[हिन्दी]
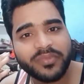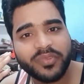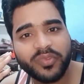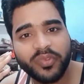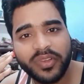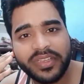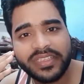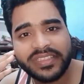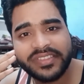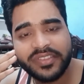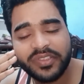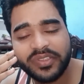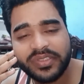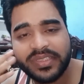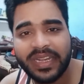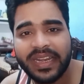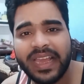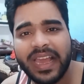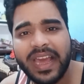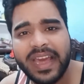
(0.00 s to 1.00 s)
कोई जियो
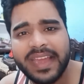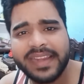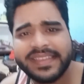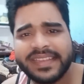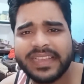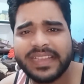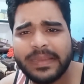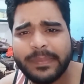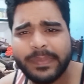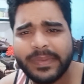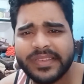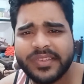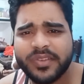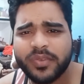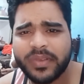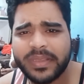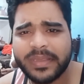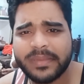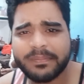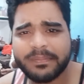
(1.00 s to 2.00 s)
चला हर जगह पे जियो की